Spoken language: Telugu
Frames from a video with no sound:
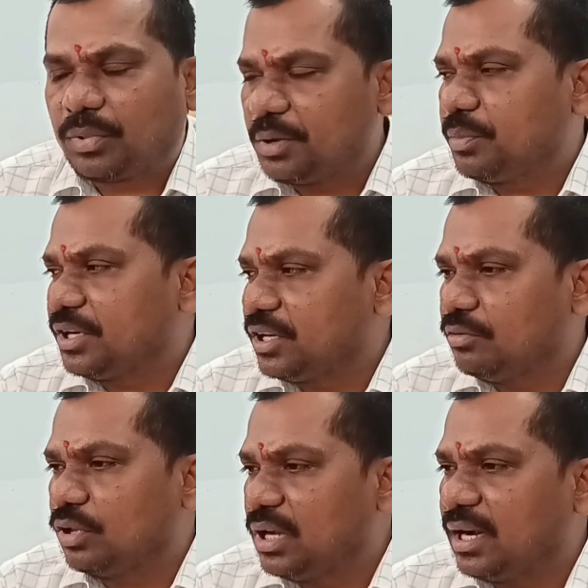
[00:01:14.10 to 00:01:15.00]
పైప్ పెట్టి
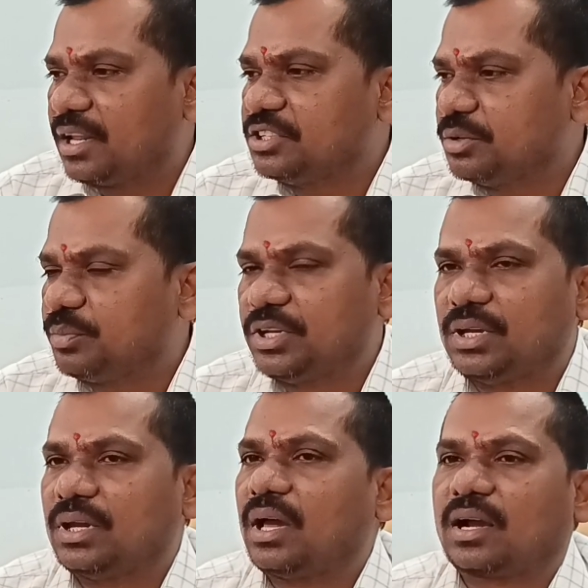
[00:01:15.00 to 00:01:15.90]
వదిలినాడని చెప్పి
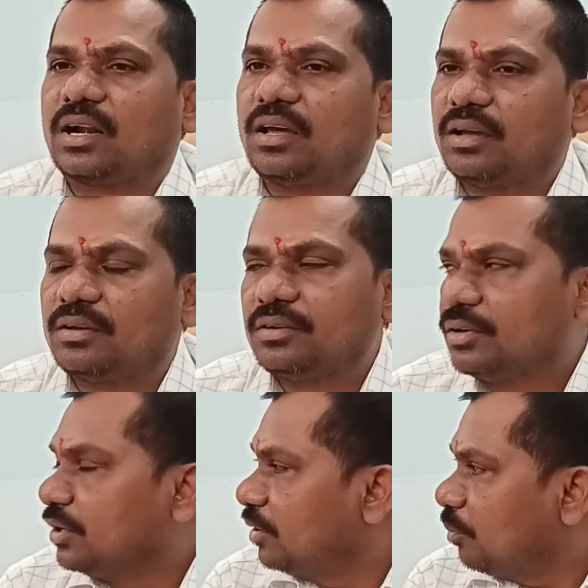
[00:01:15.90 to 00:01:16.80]
అక్కడ
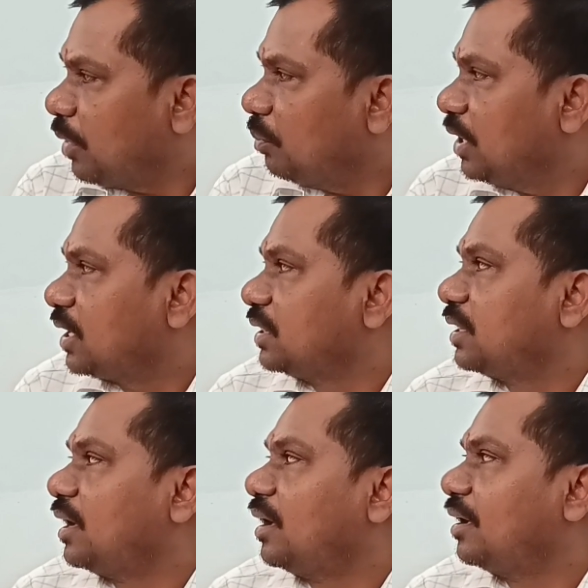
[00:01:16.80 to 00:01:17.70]
పబ్లిక్
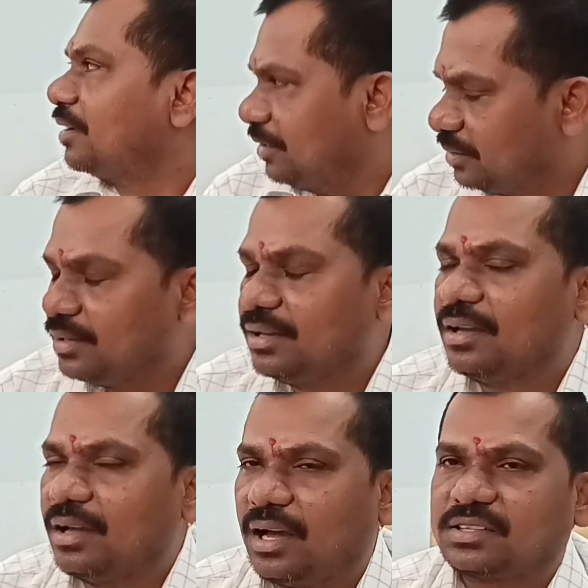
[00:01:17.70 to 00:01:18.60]
అంతా
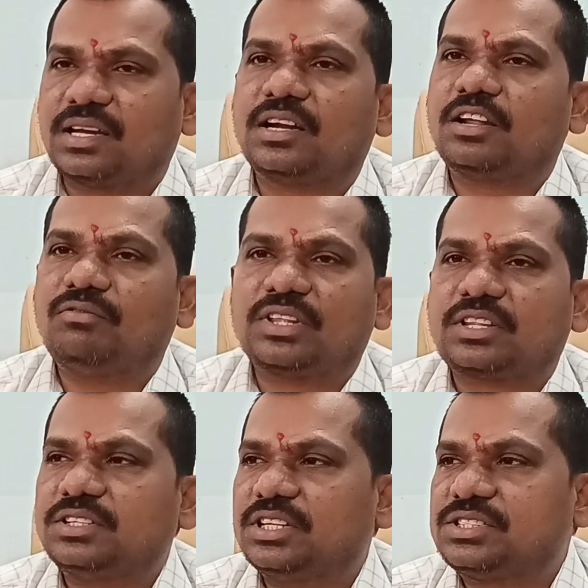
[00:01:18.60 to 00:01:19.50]
అసహనం
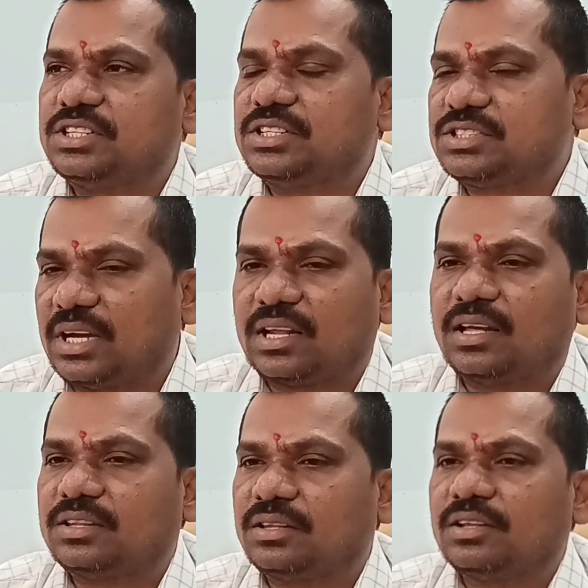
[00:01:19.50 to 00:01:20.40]
వ్యక్తం చేసి చాలా
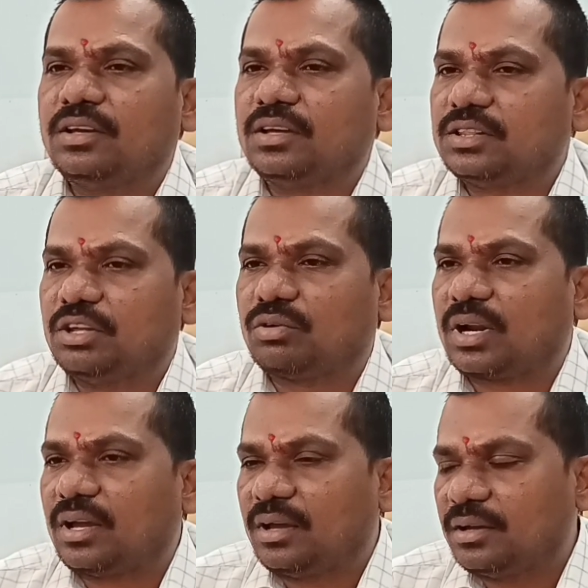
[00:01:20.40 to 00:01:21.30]

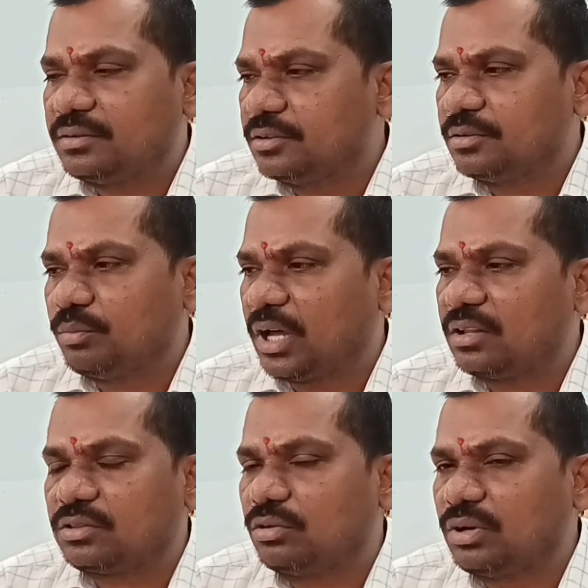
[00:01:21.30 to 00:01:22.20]
తీవ్ర
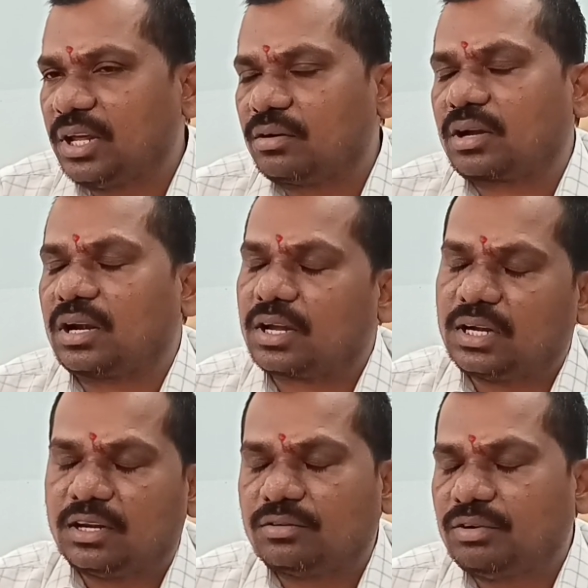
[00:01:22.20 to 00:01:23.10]
బాధతో ఉన్నారు కనుక
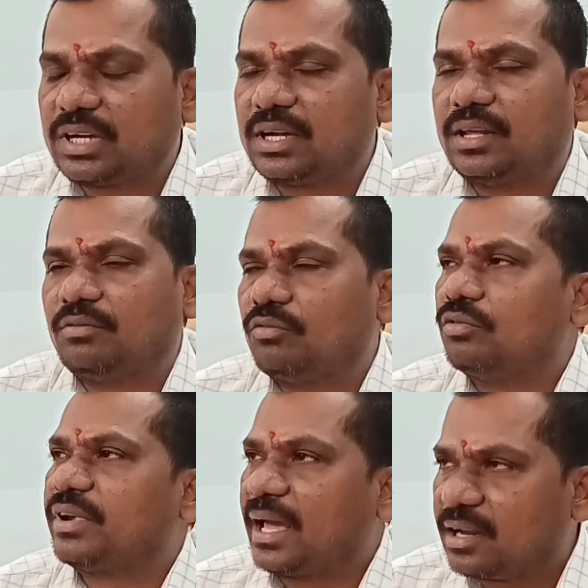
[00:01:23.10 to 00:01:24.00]
నేను వెంటనే
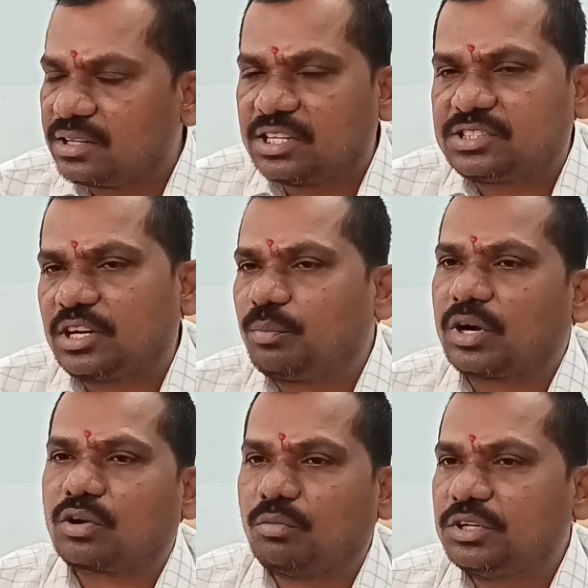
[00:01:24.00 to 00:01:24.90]
ట్యాంకర్ తెచ్చాను
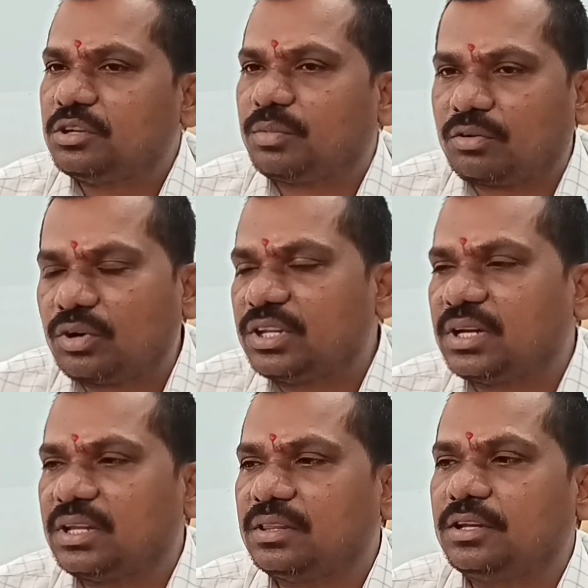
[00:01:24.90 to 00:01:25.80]
పట్టుకోమని చెప్పడం కూడా
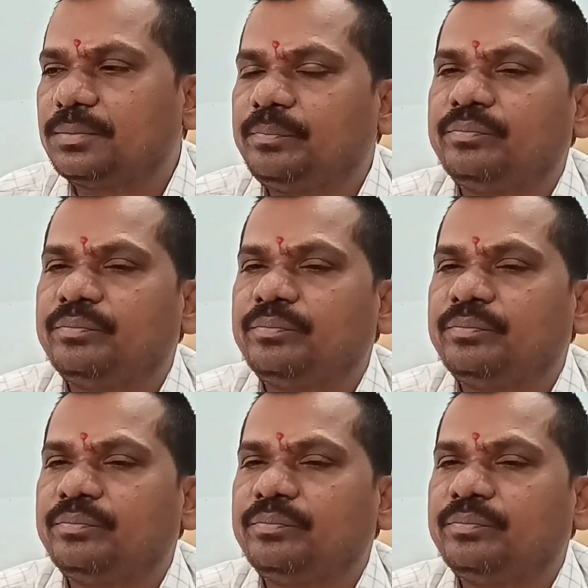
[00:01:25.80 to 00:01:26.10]
జరిగింది